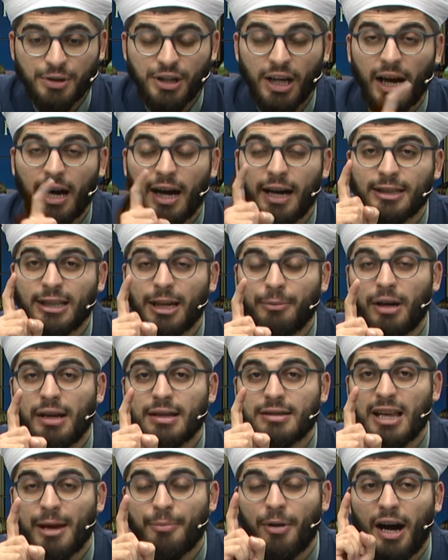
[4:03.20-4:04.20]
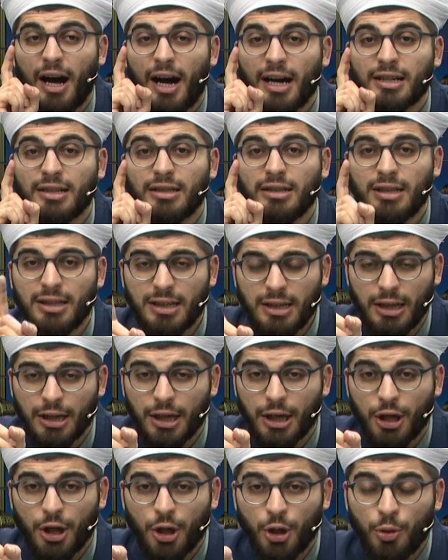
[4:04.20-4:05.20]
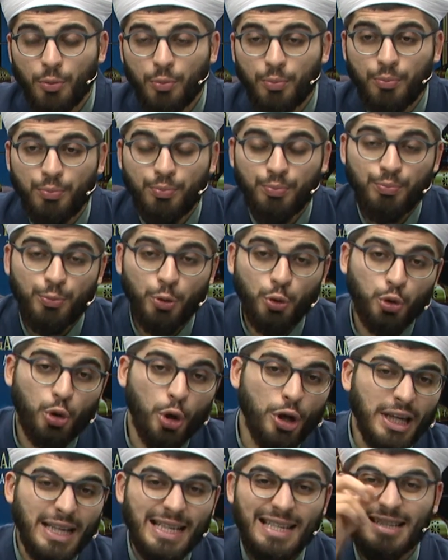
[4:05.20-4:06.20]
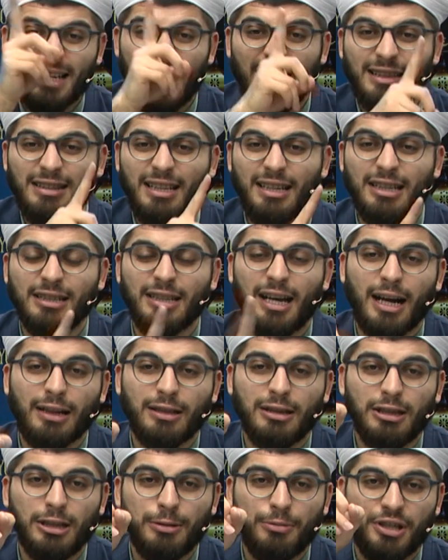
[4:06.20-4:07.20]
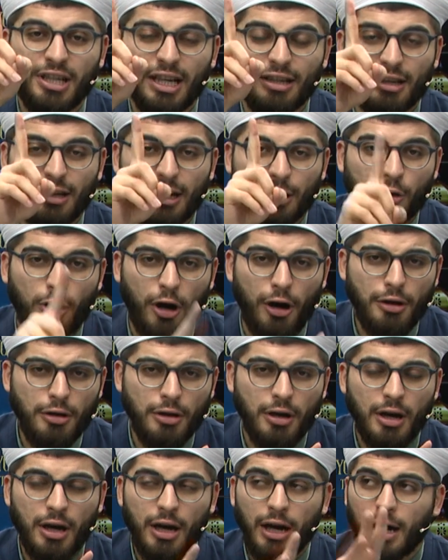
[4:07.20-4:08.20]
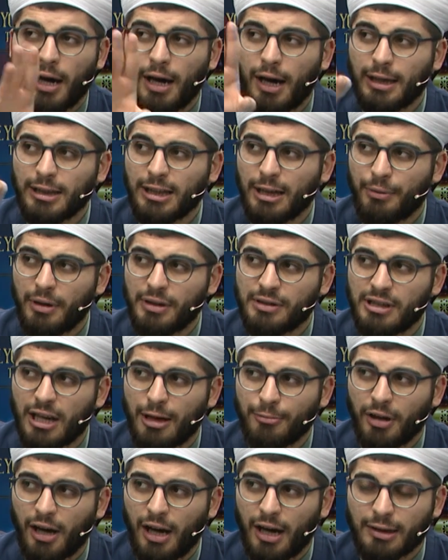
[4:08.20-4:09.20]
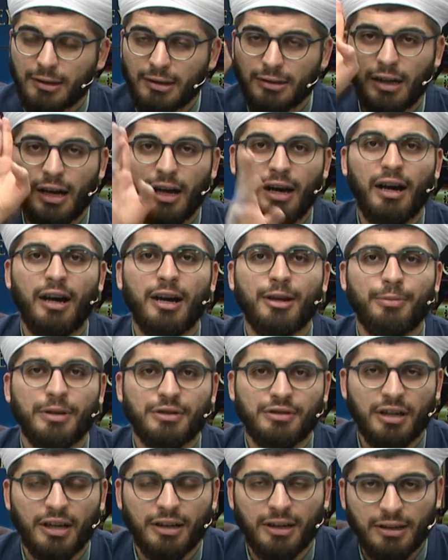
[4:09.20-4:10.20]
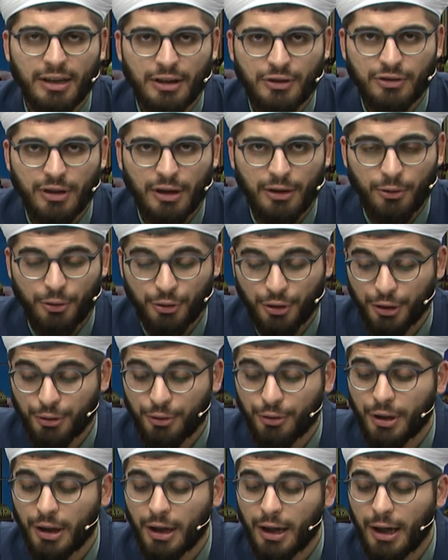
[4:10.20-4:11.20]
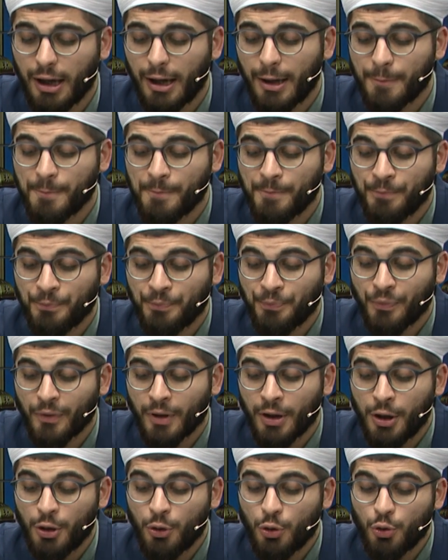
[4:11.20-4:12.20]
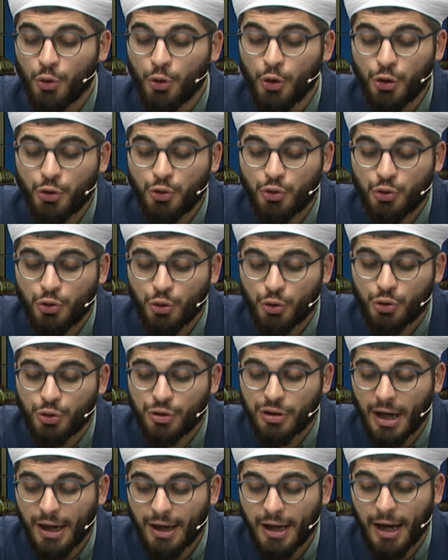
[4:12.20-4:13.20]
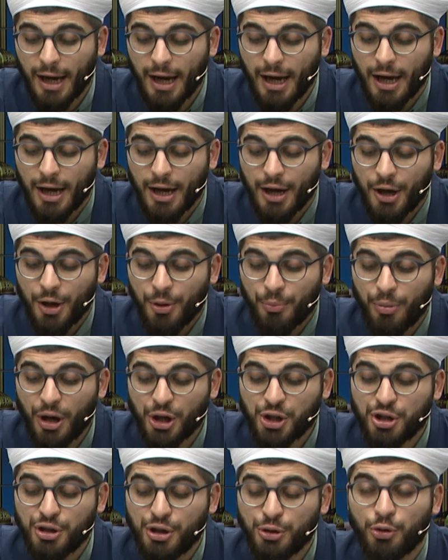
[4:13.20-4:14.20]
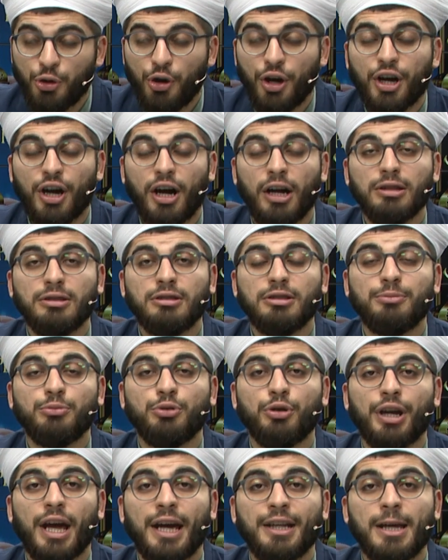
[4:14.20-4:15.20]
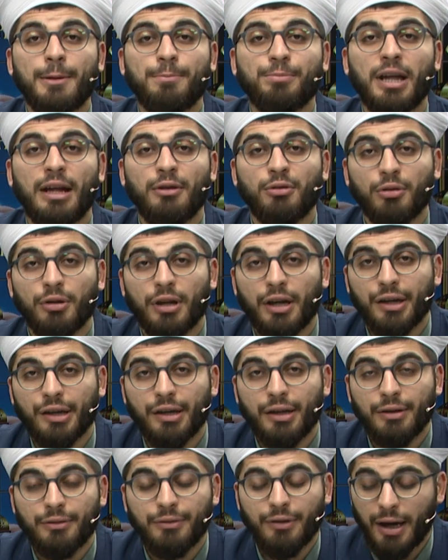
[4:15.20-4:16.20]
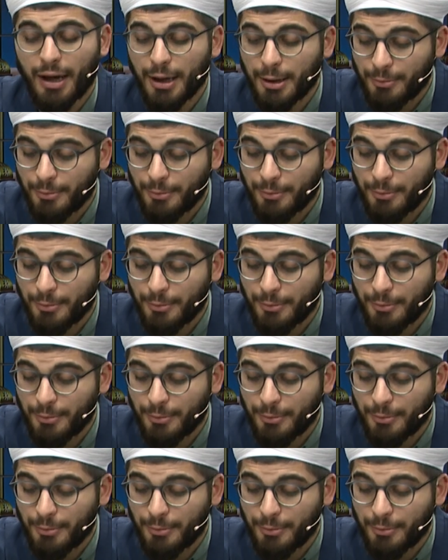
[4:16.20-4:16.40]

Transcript: ki Adem Aleyhisselam aklı, bütün insanların aklını bir kenara koy, Adem Aleyhisselam aklı daha ağır basar arkadaşlar. Ona göre ha. 300 sene başını göğe kaldırmıyor edepten dolayı. Vay be.